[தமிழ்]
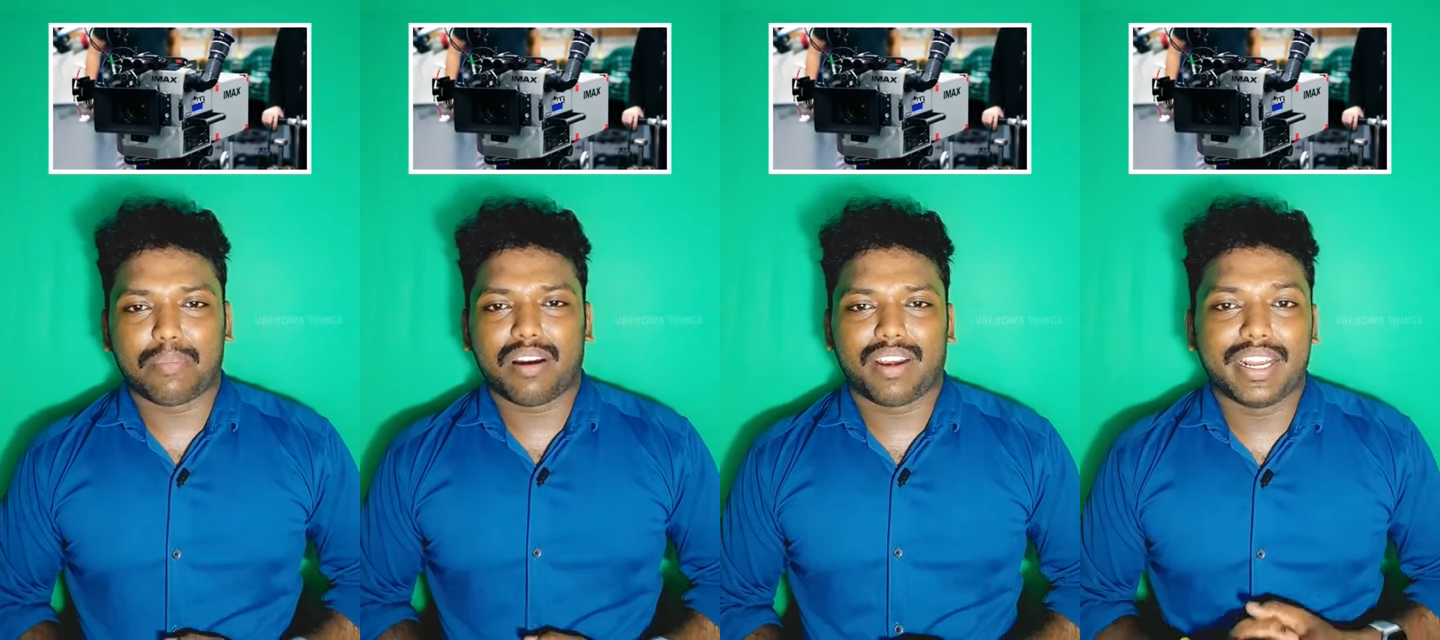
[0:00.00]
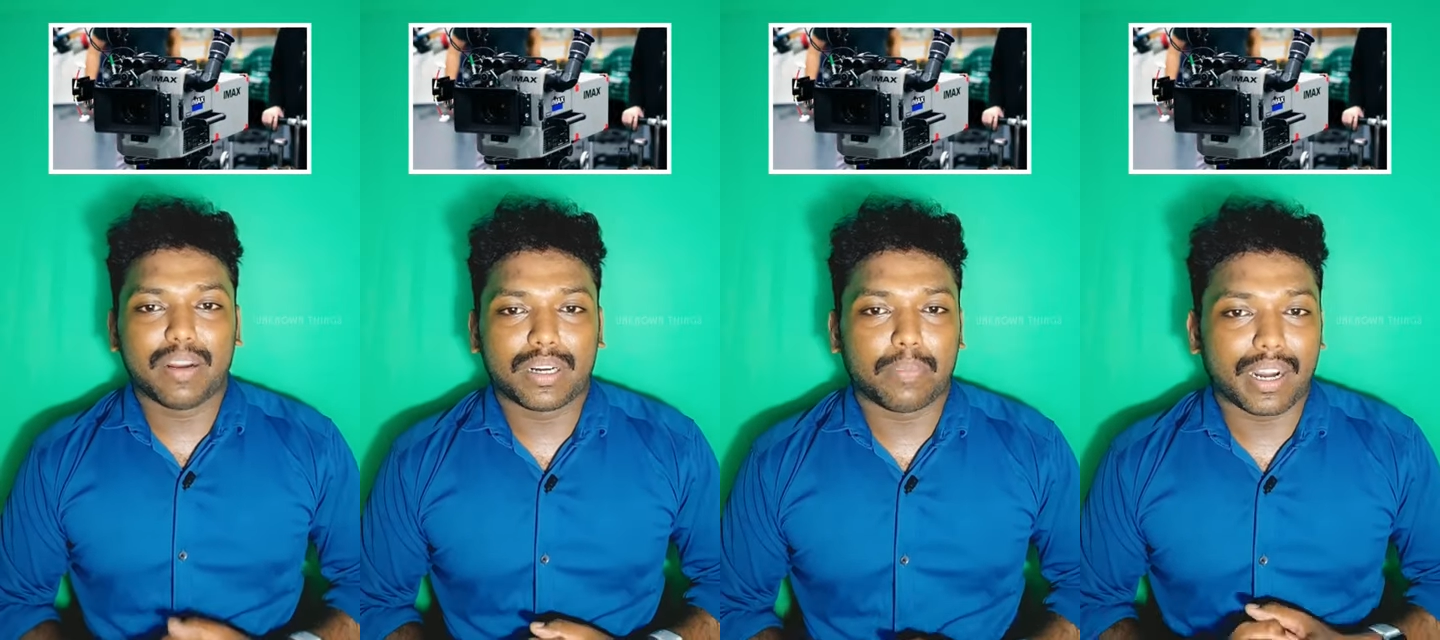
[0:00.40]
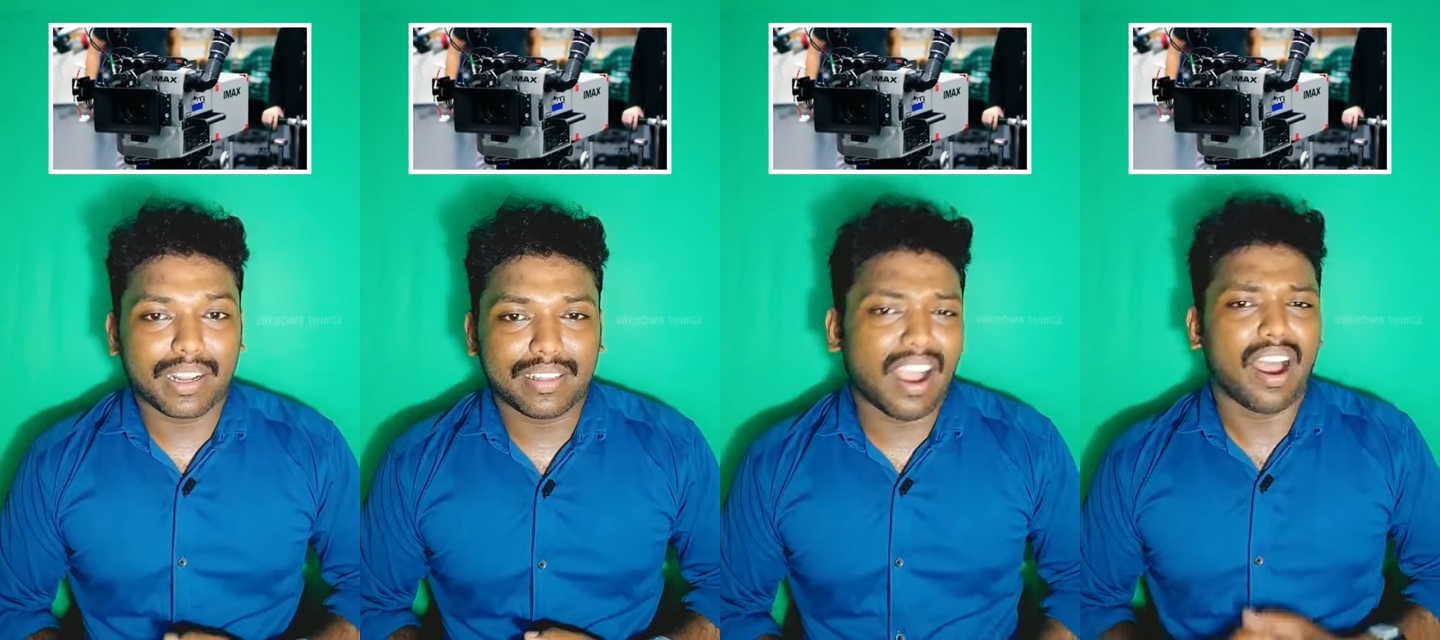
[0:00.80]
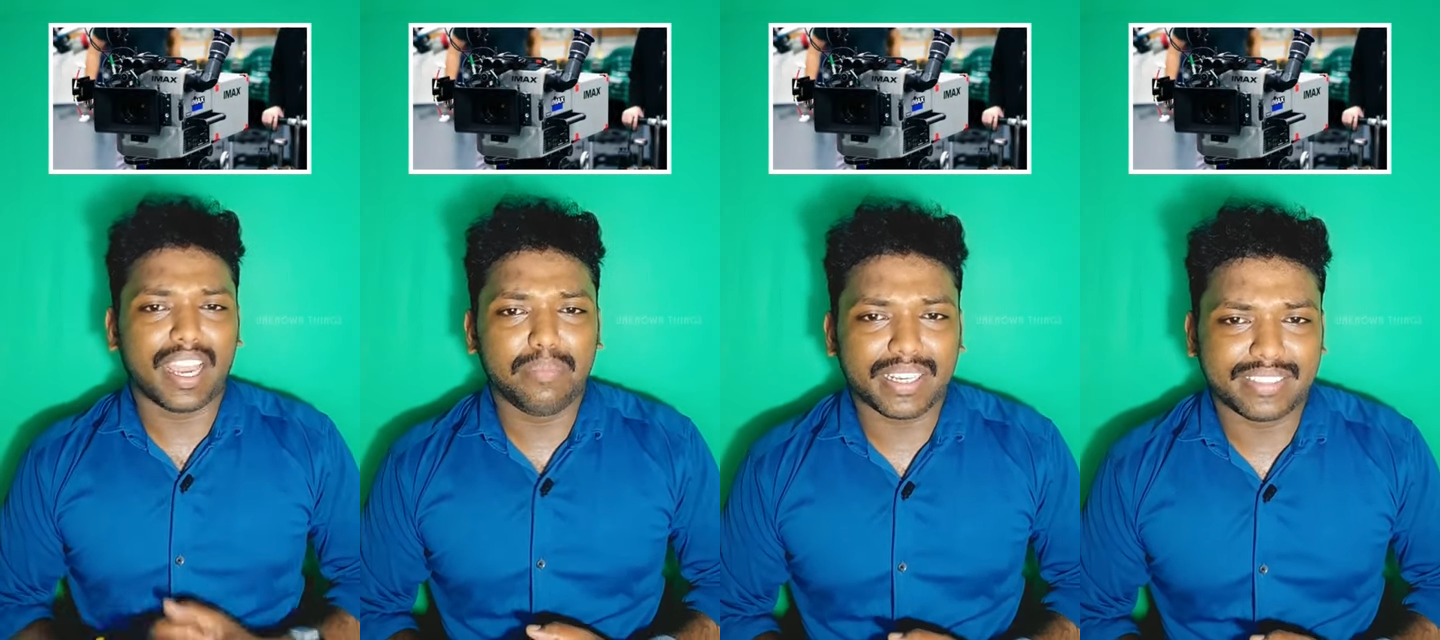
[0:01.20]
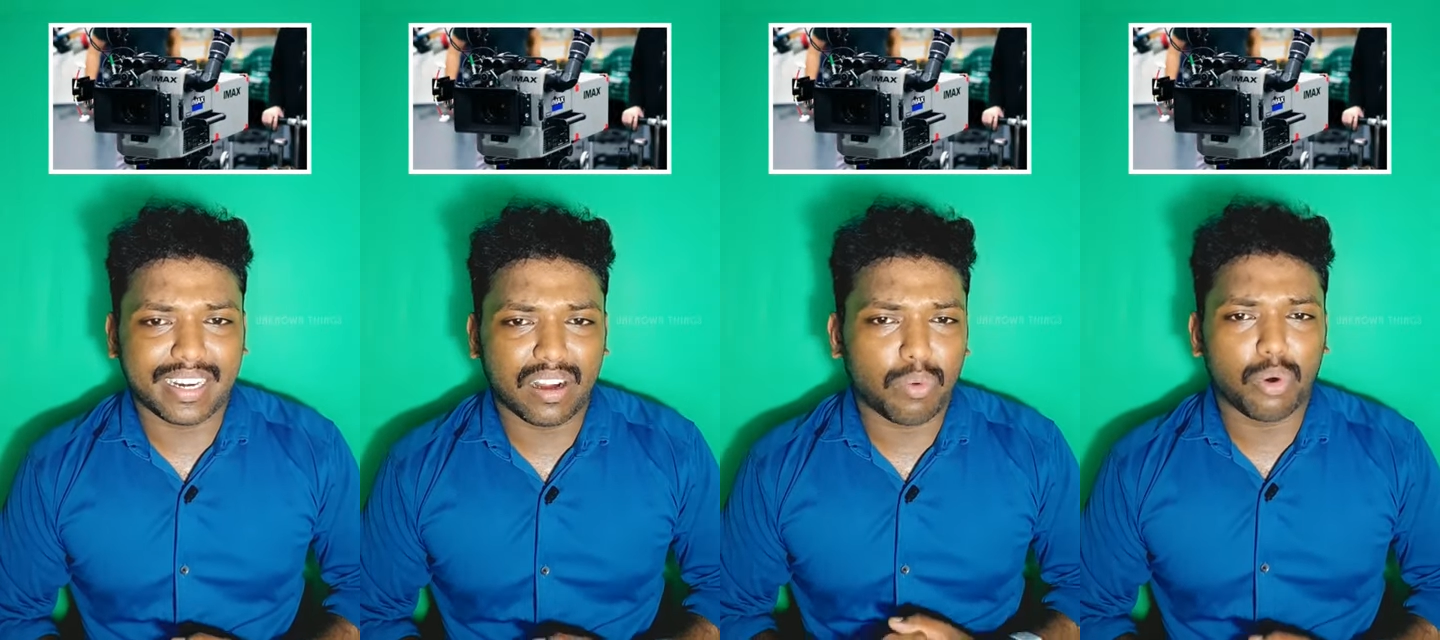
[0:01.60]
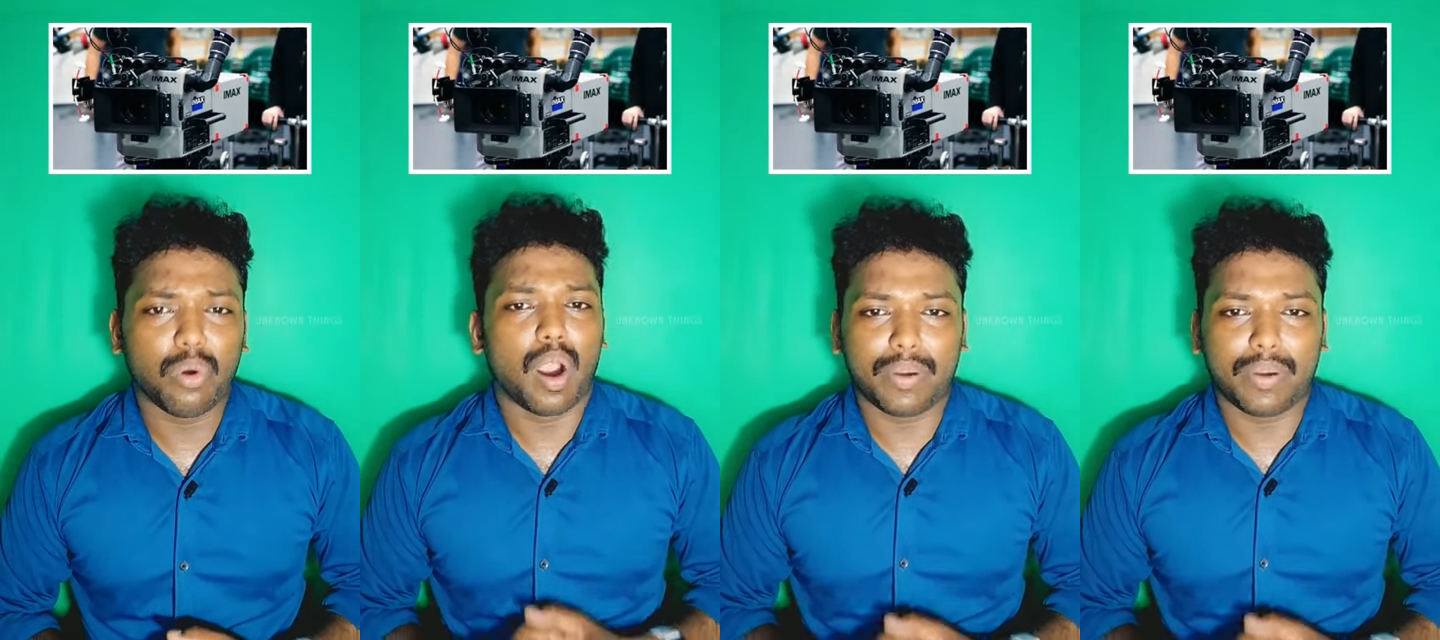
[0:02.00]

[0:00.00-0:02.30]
கேமராவில் எடுக்கப்பட்ட படங்கள் தான் ஐமேக்ஸ் தேட்டரில் ஓடும்